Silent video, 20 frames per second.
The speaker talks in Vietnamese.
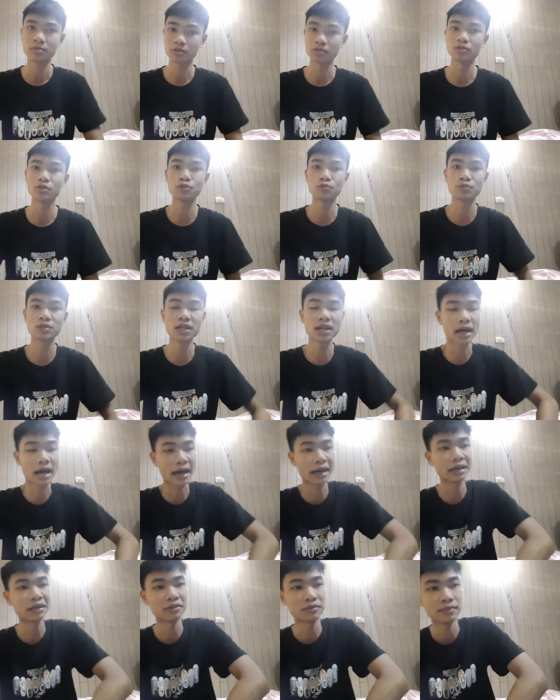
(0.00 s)
Nói chung rất là
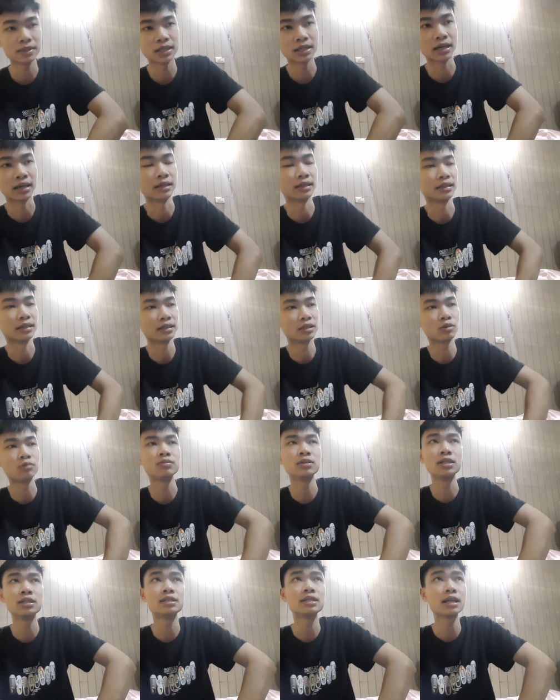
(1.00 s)
hay, bên này cái
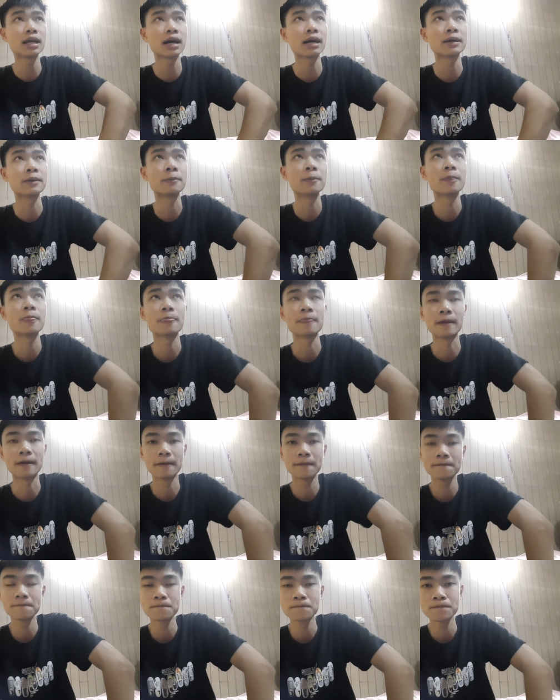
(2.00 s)
thông tin rất hay đấy.
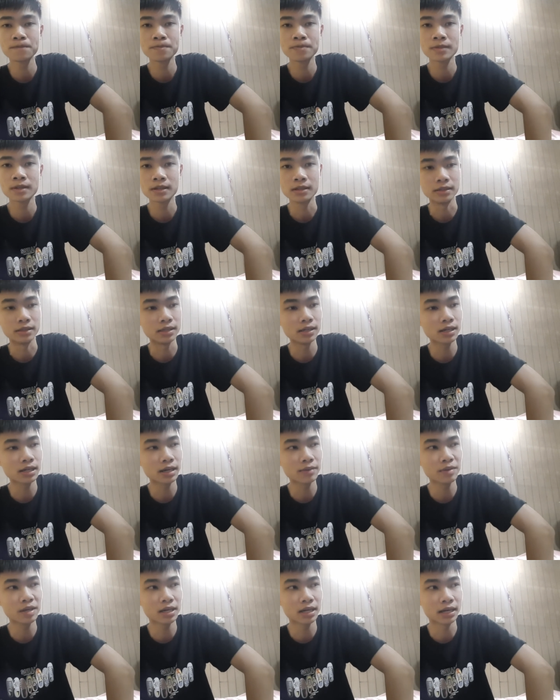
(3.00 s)
Thì tiếc
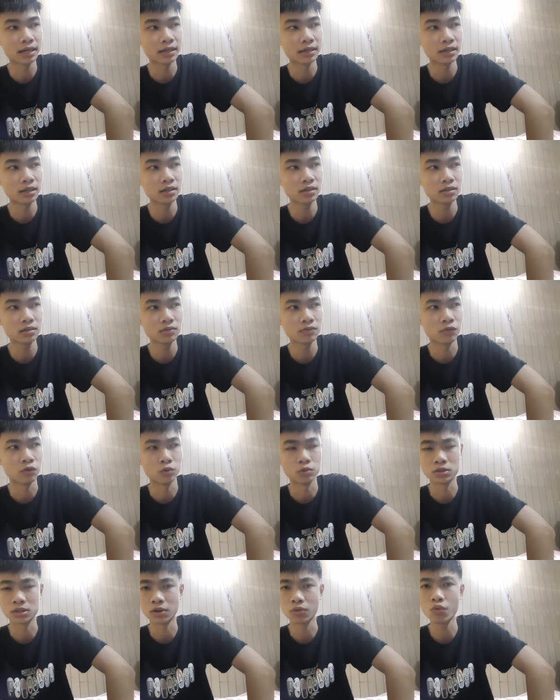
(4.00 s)
cái bên này cái
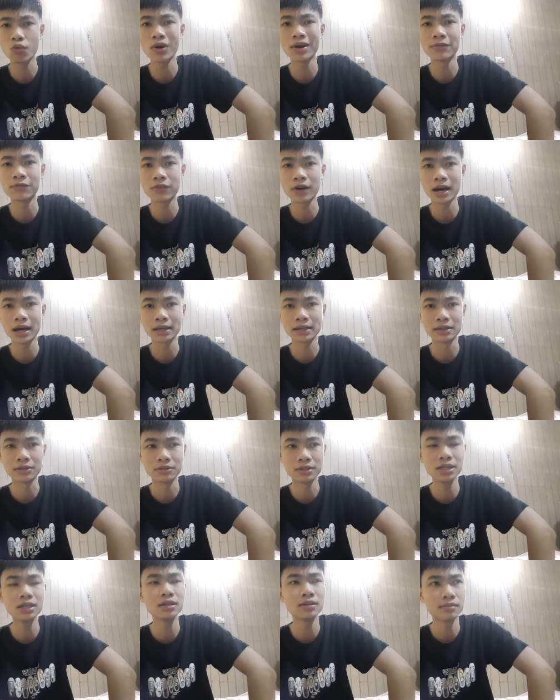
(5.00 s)
phủ sóng wifi thì
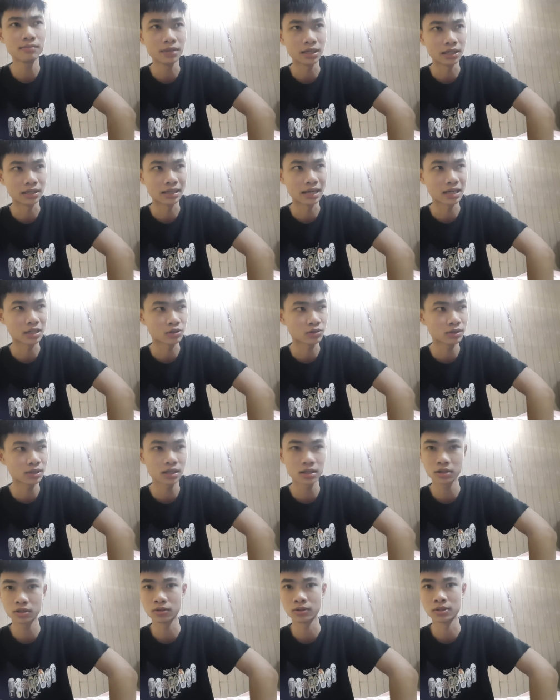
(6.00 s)
nó ít hơn mình, đa số người
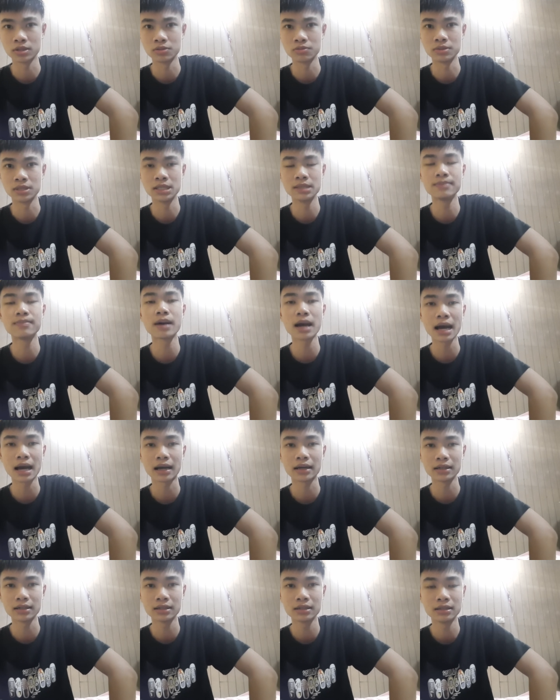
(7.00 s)
ta toàn dùng sim mạng
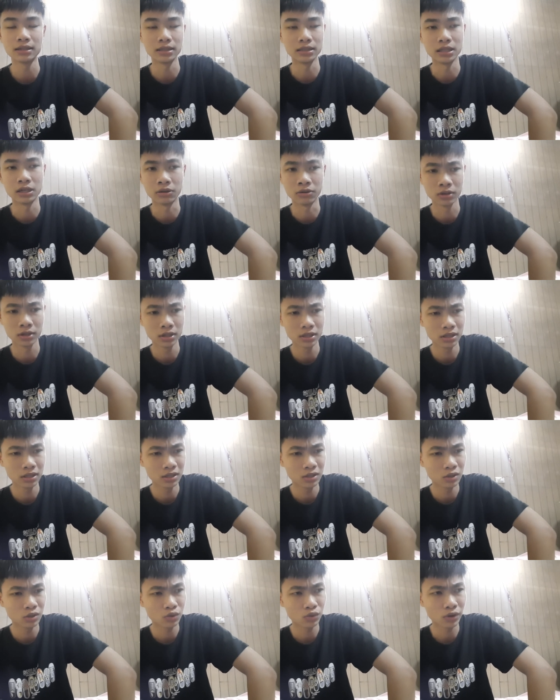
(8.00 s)
đấy là nhiều.
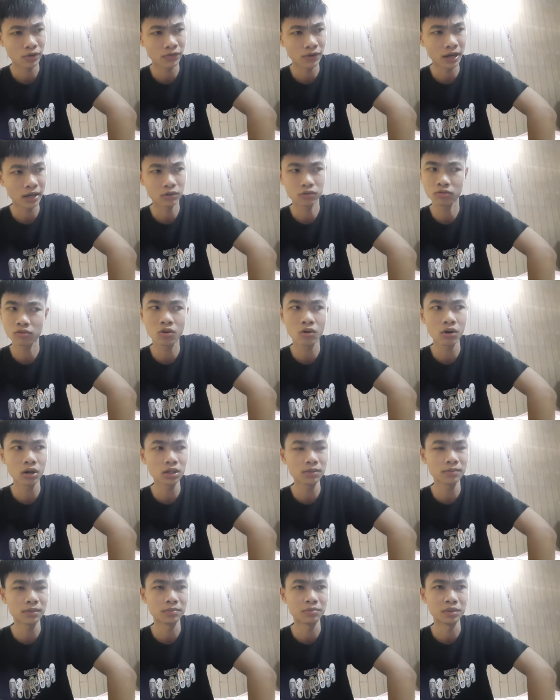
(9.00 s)
Wifi cũng
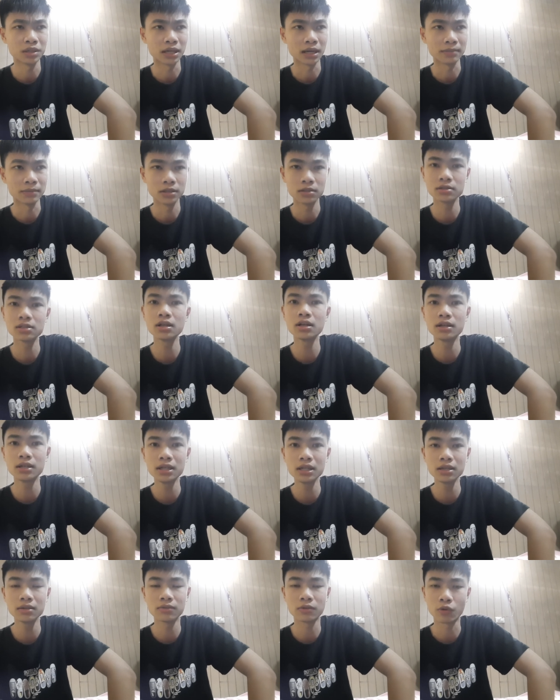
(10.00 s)
có nhưng mà mình cảm thấy nó rất là
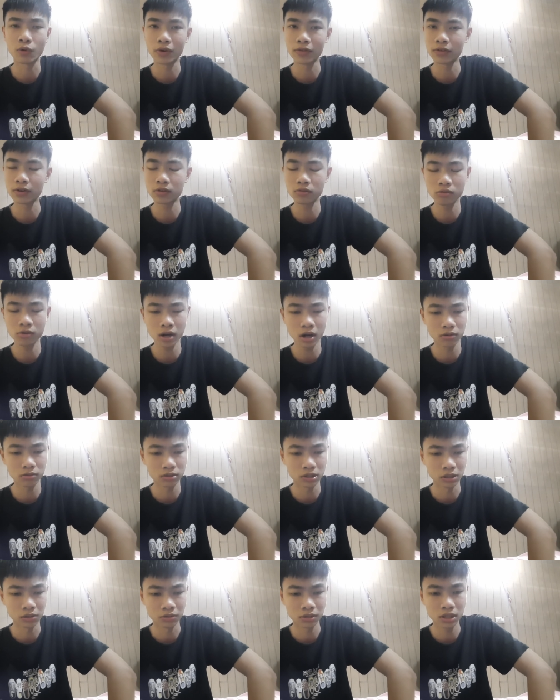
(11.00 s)
ít, mà wifi công
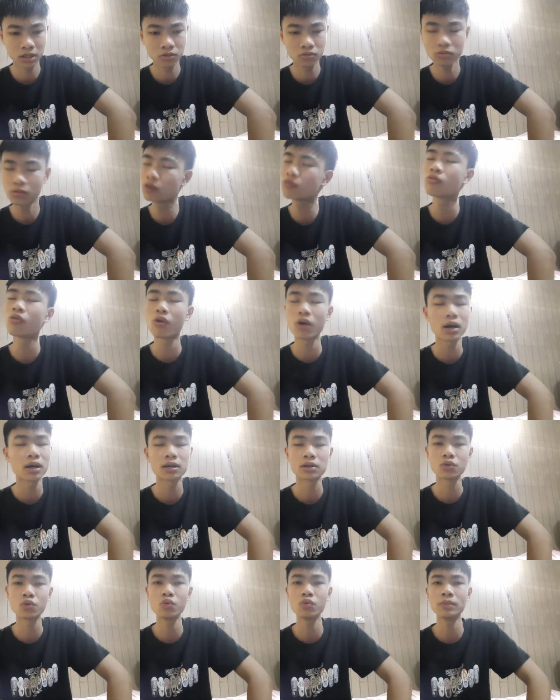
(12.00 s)
cộng nhiều khi cũng không có,
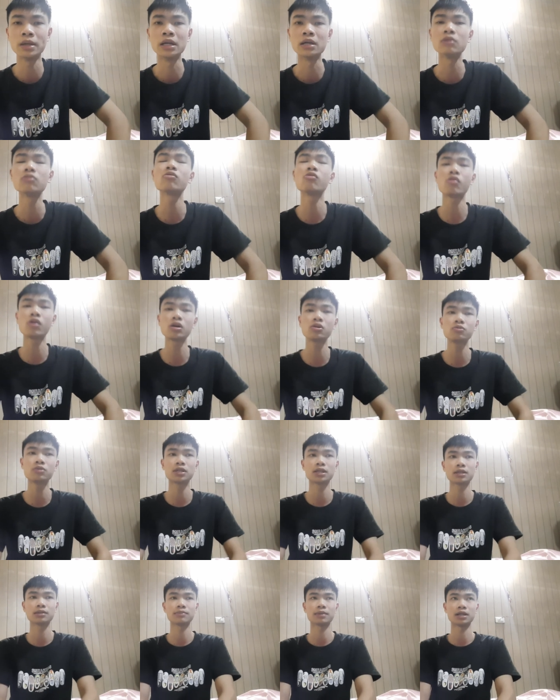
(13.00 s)
khu mình không có
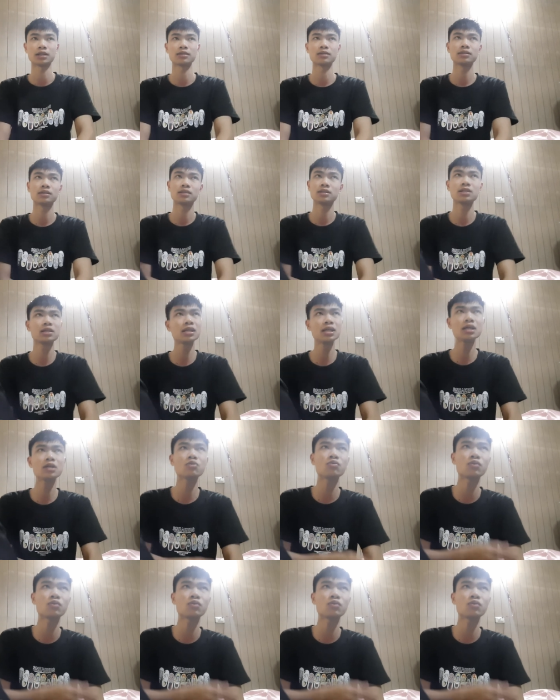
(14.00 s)
luôn đấy bạn, rất ít